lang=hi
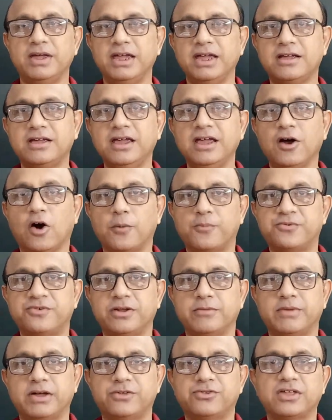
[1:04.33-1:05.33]
अब एक ही
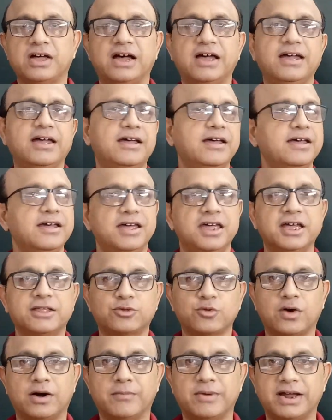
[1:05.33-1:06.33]
ऑप्शन बचता है
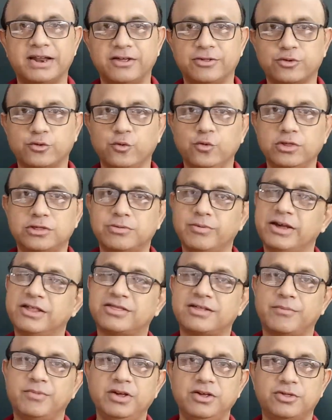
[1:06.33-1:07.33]
एक तो हमारे स्कूल्स में
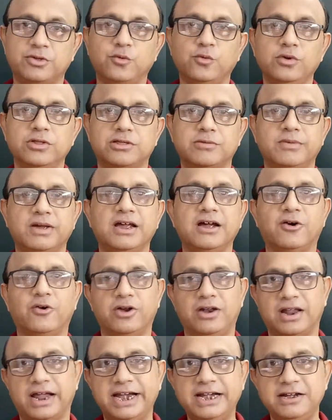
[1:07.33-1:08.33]
सभी स्कूल्स में
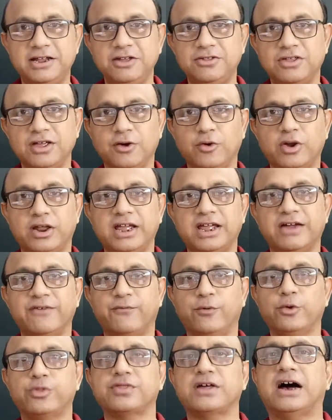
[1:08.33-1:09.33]
ऑनलाइन टीचिंग हो रही है
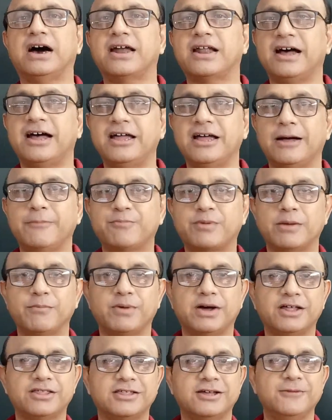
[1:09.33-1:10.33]
वो सहारा है आपके
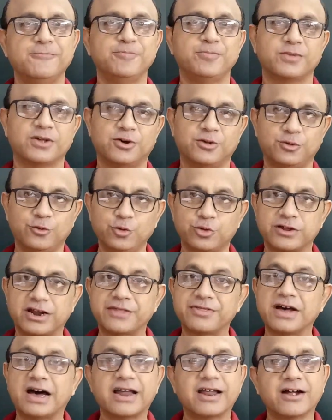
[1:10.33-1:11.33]
पास और
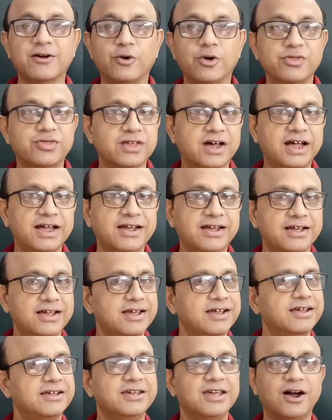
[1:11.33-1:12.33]
दूसरा सहारा कौन सा है
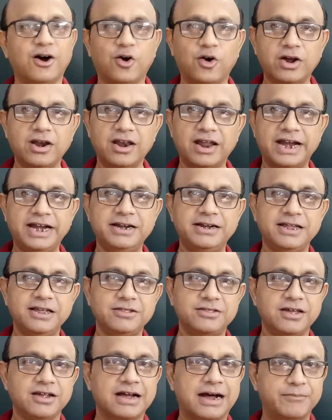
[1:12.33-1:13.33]
ये ऑनलाइन
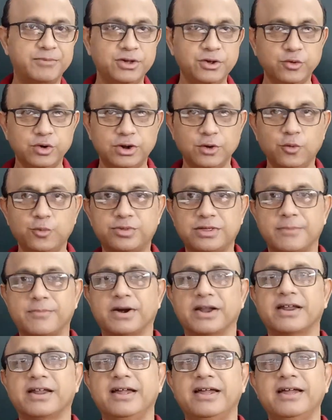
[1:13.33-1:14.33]
टीचिंग आप यूट्यूब से
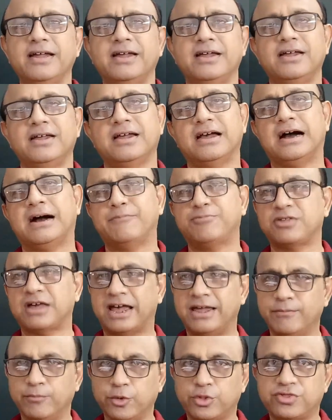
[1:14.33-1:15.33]
पढ़ रहे हैं आप
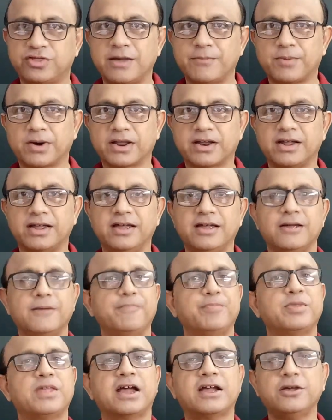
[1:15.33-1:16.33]
चाहे मुझसे पढ़ रहे
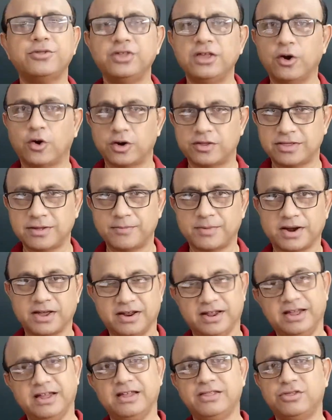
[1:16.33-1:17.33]
हैं या किसी और से पढ़
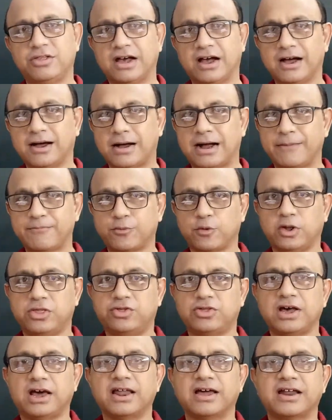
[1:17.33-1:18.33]
रहे हैं जहां आपको
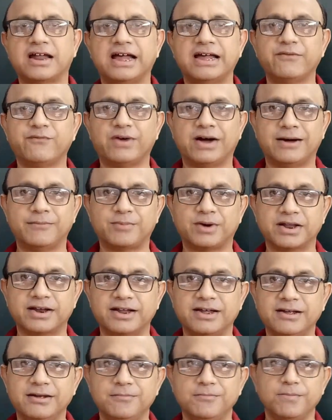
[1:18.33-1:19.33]
अच्छा लग रहा है वहां पढ़
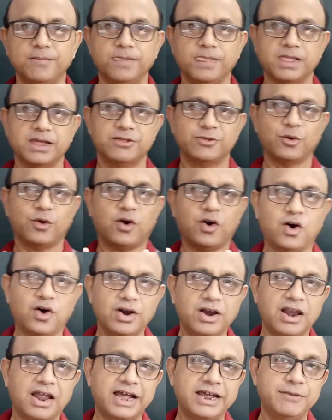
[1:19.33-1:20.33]
रहे हैं तो
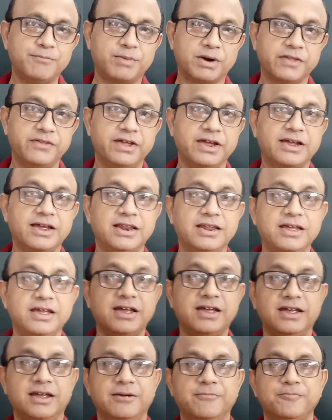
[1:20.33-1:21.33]
ऑनलाइन पढ़ने के
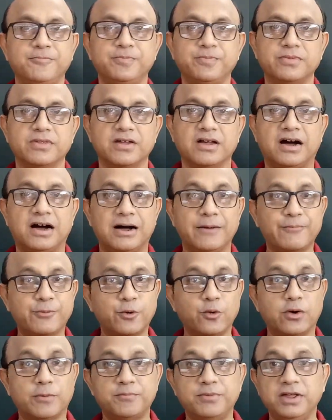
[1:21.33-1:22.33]
लिए
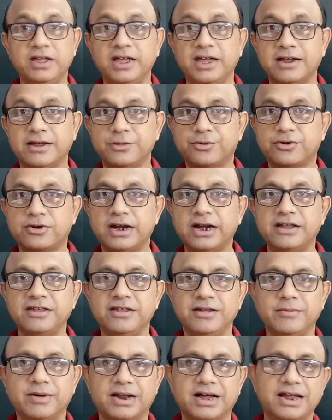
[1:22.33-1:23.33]
आपको अपनी एक
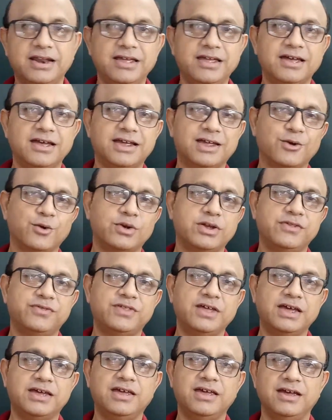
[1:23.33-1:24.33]
स्ट्रेटजी बनानी है क्योंकि
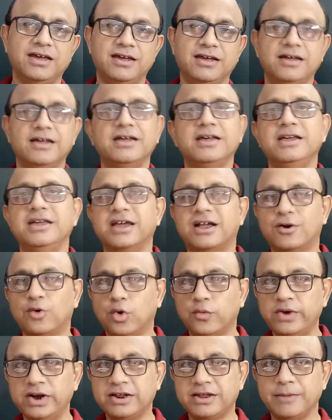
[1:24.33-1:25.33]
देखिए ये
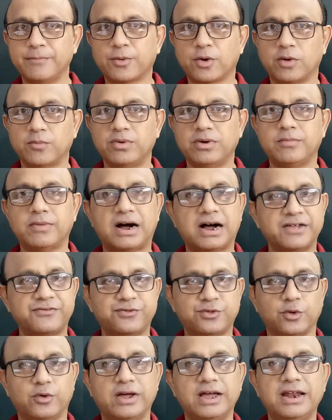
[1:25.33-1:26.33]
कोविड की प्रॉब्लम
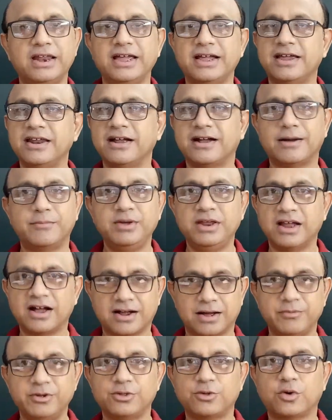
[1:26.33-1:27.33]
आज तो है लेकिन कभी ना
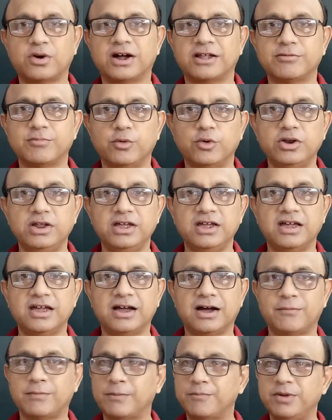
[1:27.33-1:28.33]
कभी तो ख़त्म होनी है
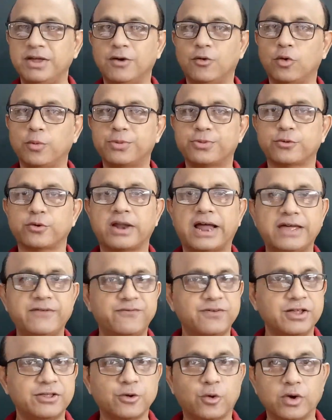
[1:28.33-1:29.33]
हम अपनी होप्स तो
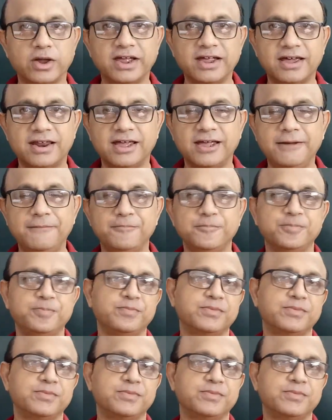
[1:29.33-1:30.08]
लाइफ की छोड़ेंगे नहीं